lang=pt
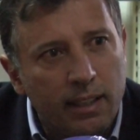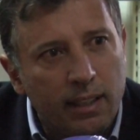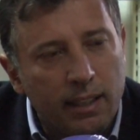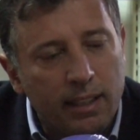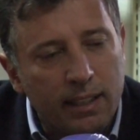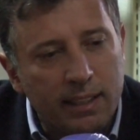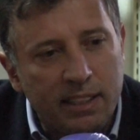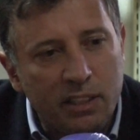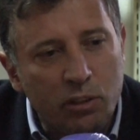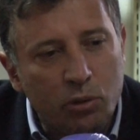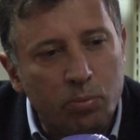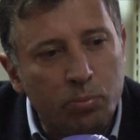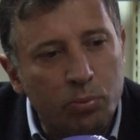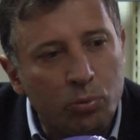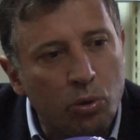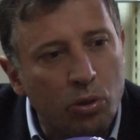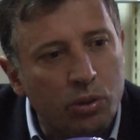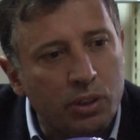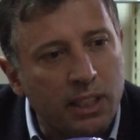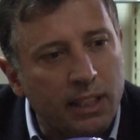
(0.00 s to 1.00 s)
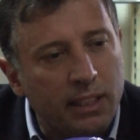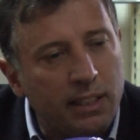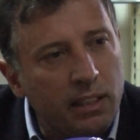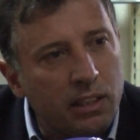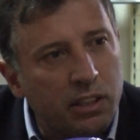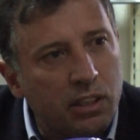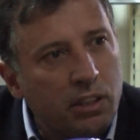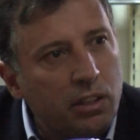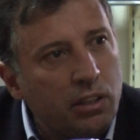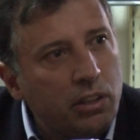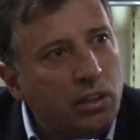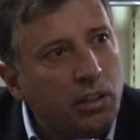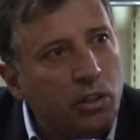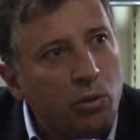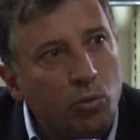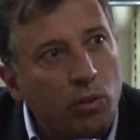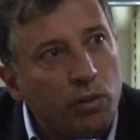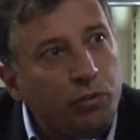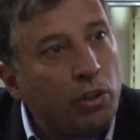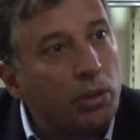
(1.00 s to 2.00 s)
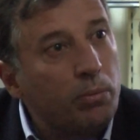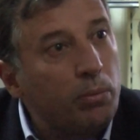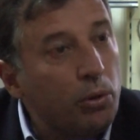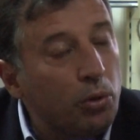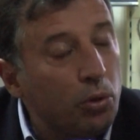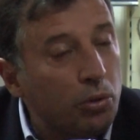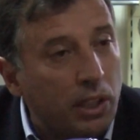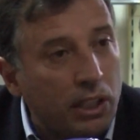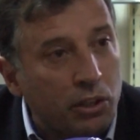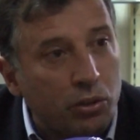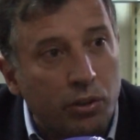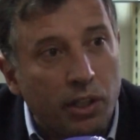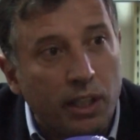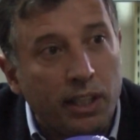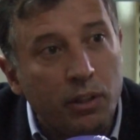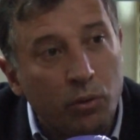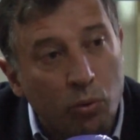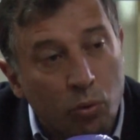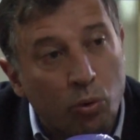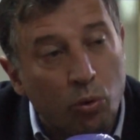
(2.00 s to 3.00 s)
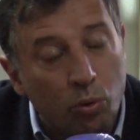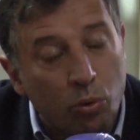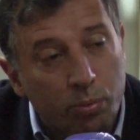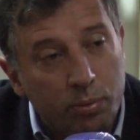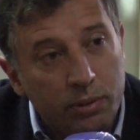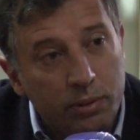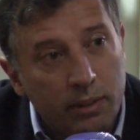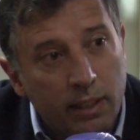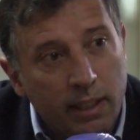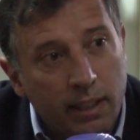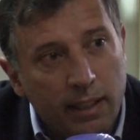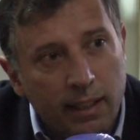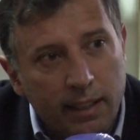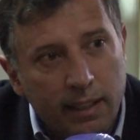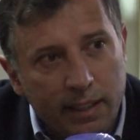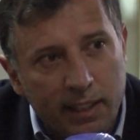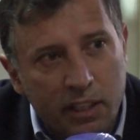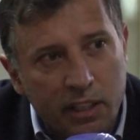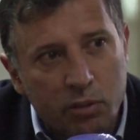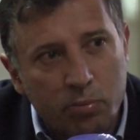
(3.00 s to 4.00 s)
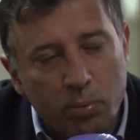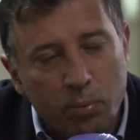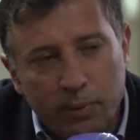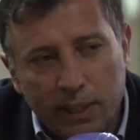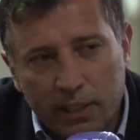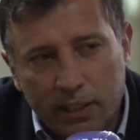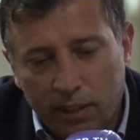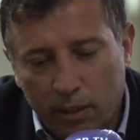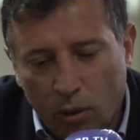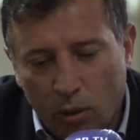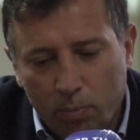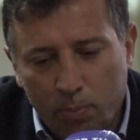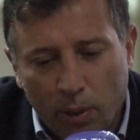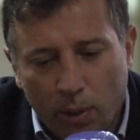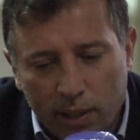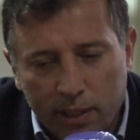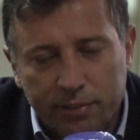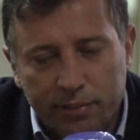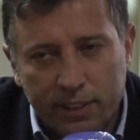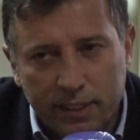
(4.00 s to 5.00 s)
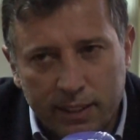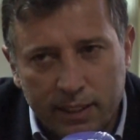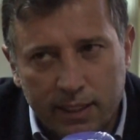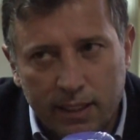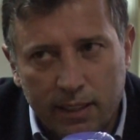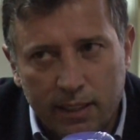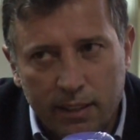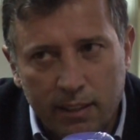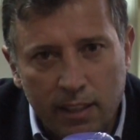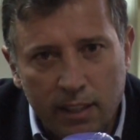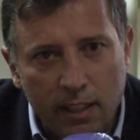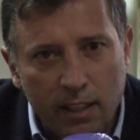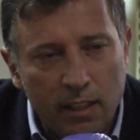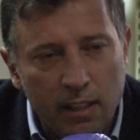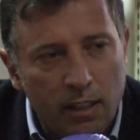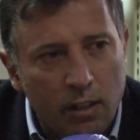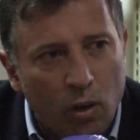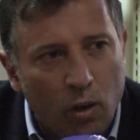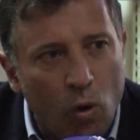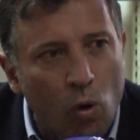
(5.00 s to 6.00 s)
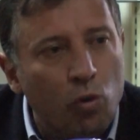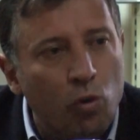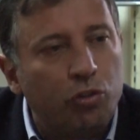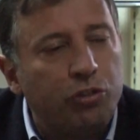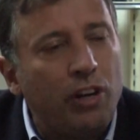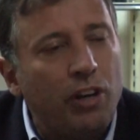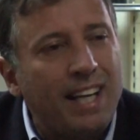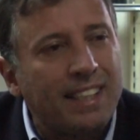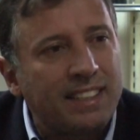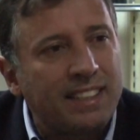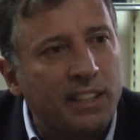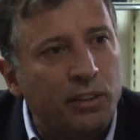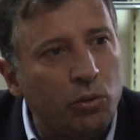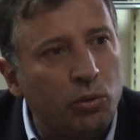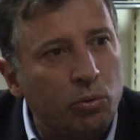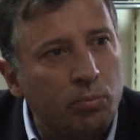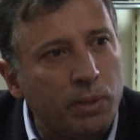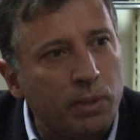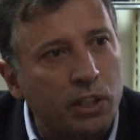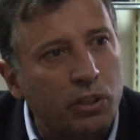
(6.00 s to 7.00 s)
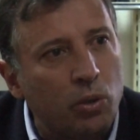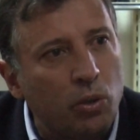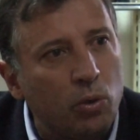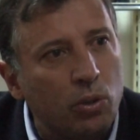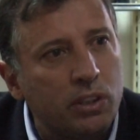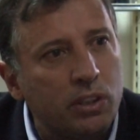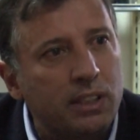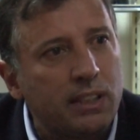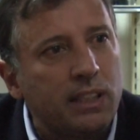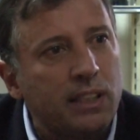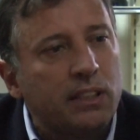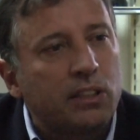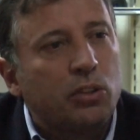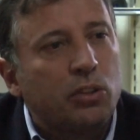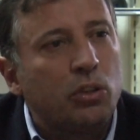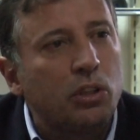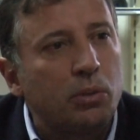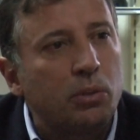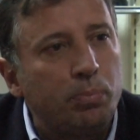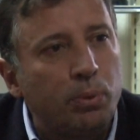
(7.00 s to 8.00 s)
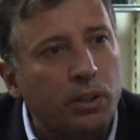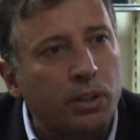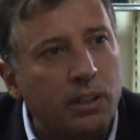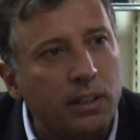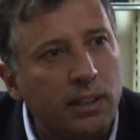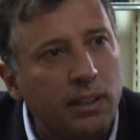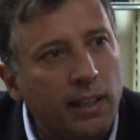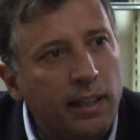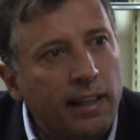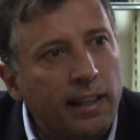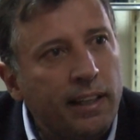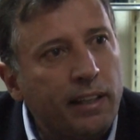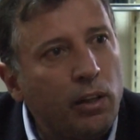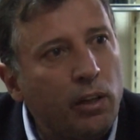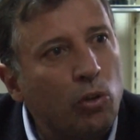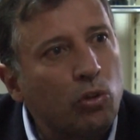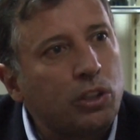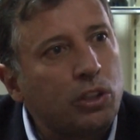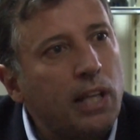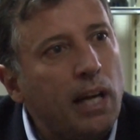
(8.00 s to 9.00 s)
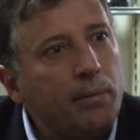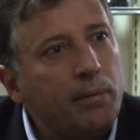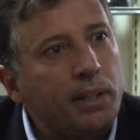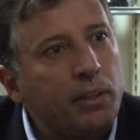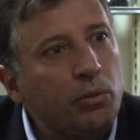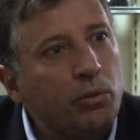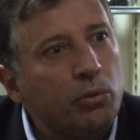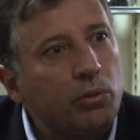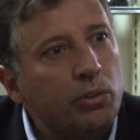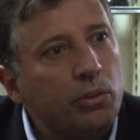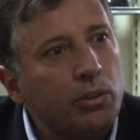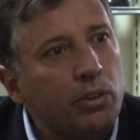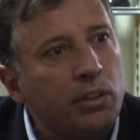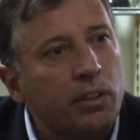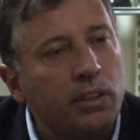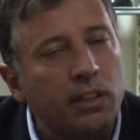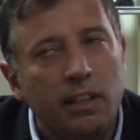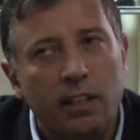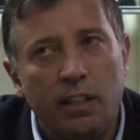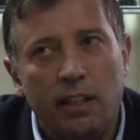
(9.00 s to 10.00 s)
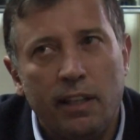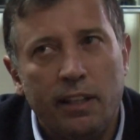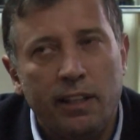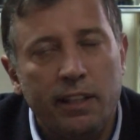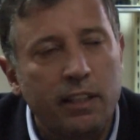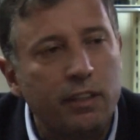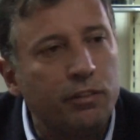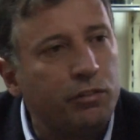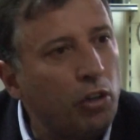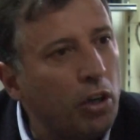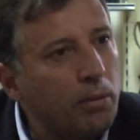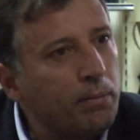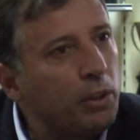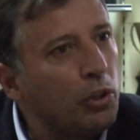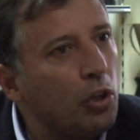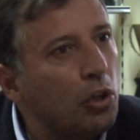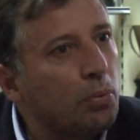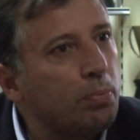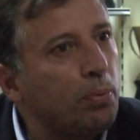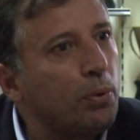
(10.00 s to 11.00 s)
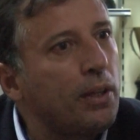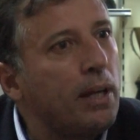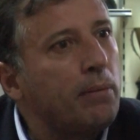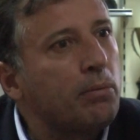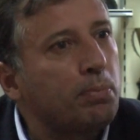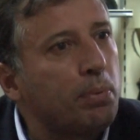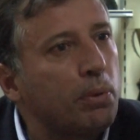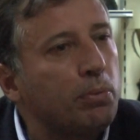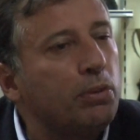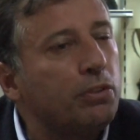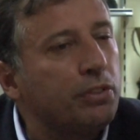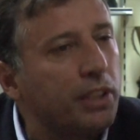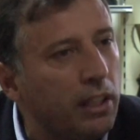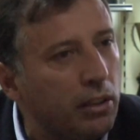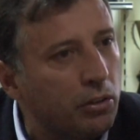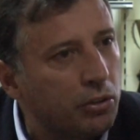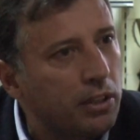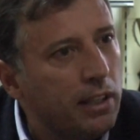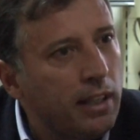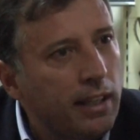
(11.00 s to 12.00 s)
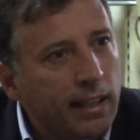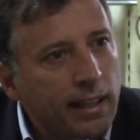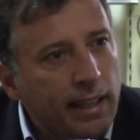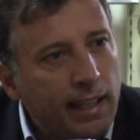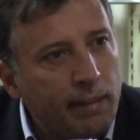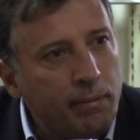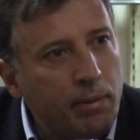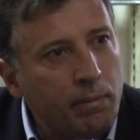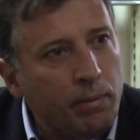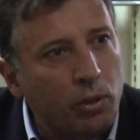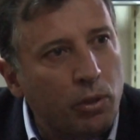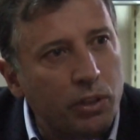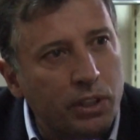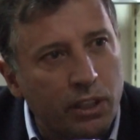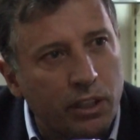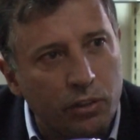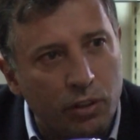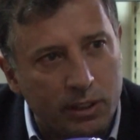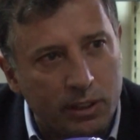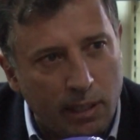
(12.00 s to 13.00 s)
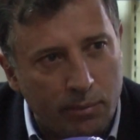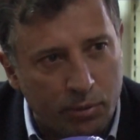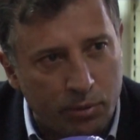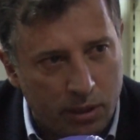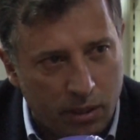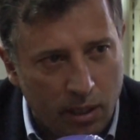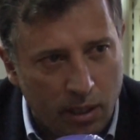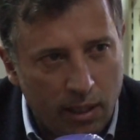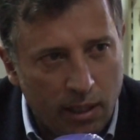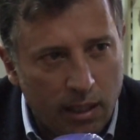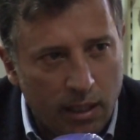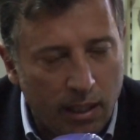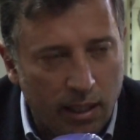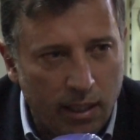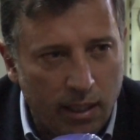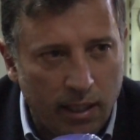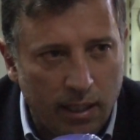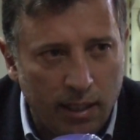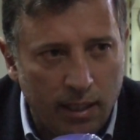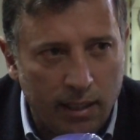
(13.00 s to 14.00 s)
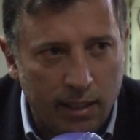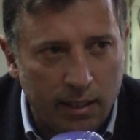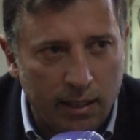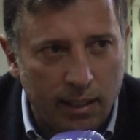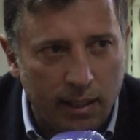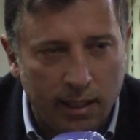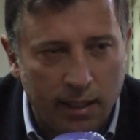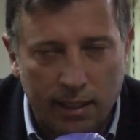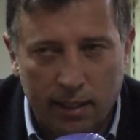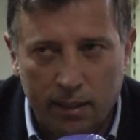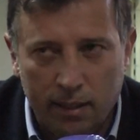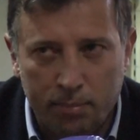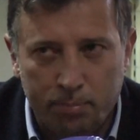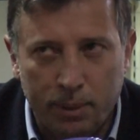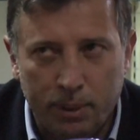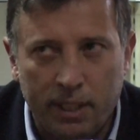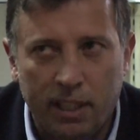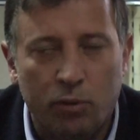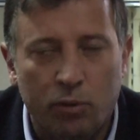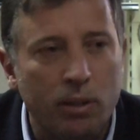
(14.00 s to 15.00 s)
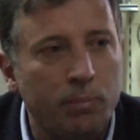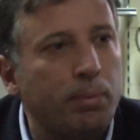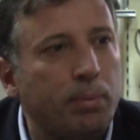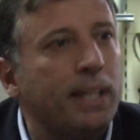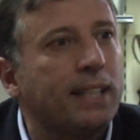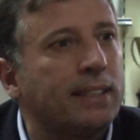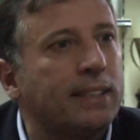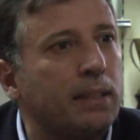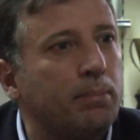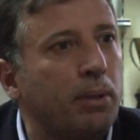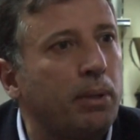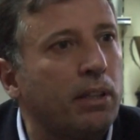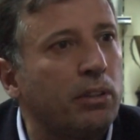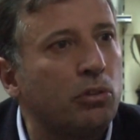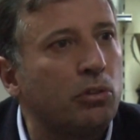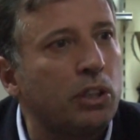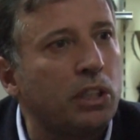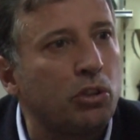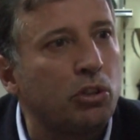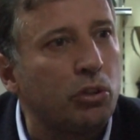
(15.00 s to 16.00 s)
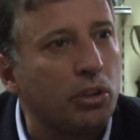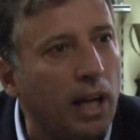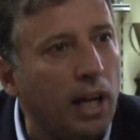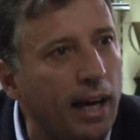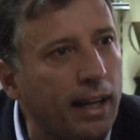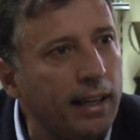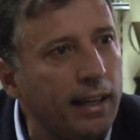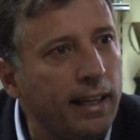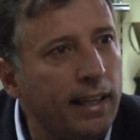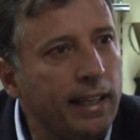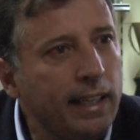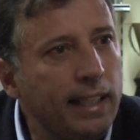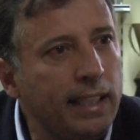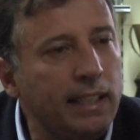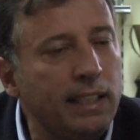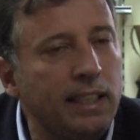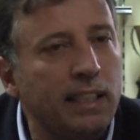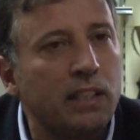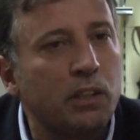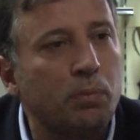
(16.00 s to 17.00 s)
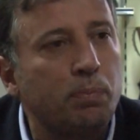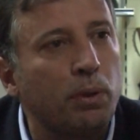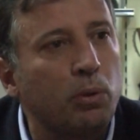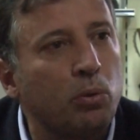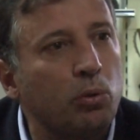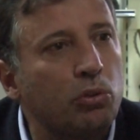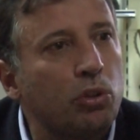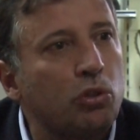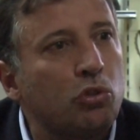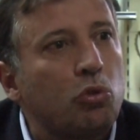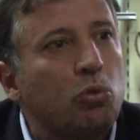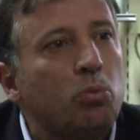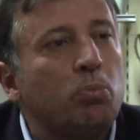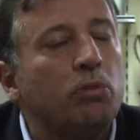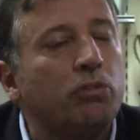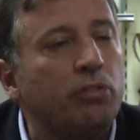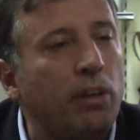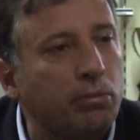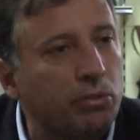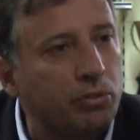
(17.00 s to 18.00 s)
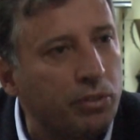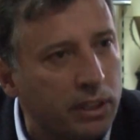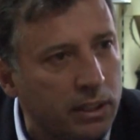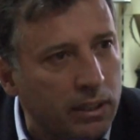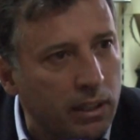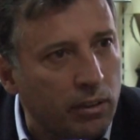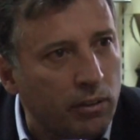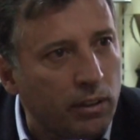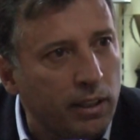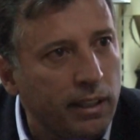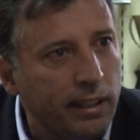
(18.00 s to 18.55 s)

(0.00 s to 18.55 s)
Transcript: assim como todos aqueles que de uma forma ou de outra ajudariam o clube, neste momento não o podem fazer, ou fazem-no, mas com restrições, porque não sabem de, de, de que forma nós podemos promovê-los. É a mesma coisa que nós estamos a, a, a pedir a uma empresa para nos ajudar e eles perguntam-nos como vamos fazê-lo.